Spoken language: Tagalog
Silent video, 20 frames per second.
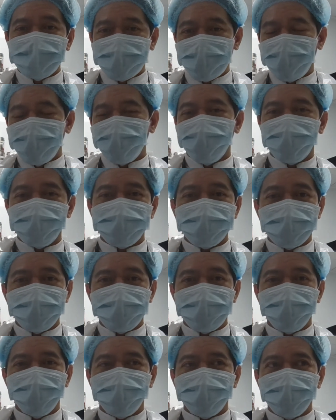dalawang oras na
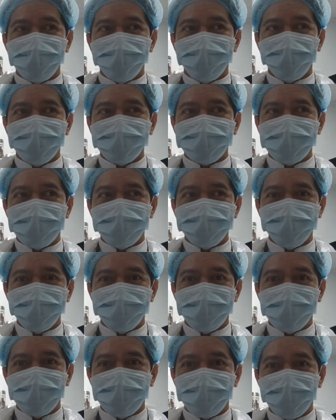gagawin ko, halimbawa, sa
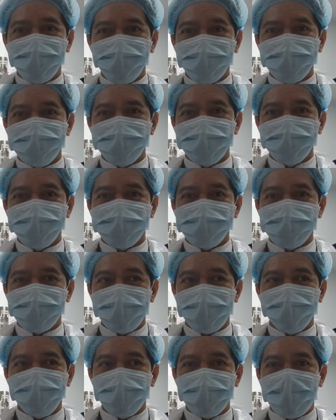City ngayon, so,
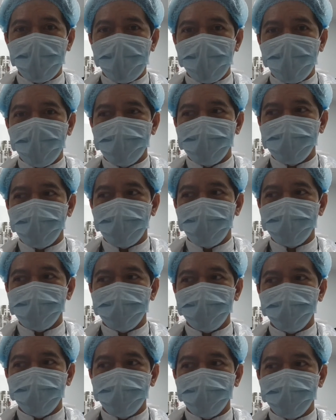7, 8, uh,
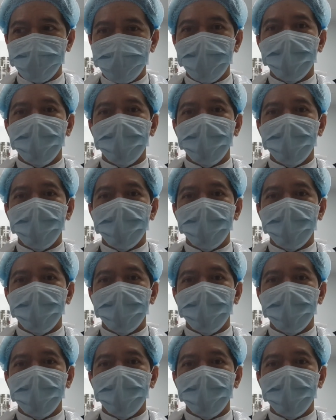7,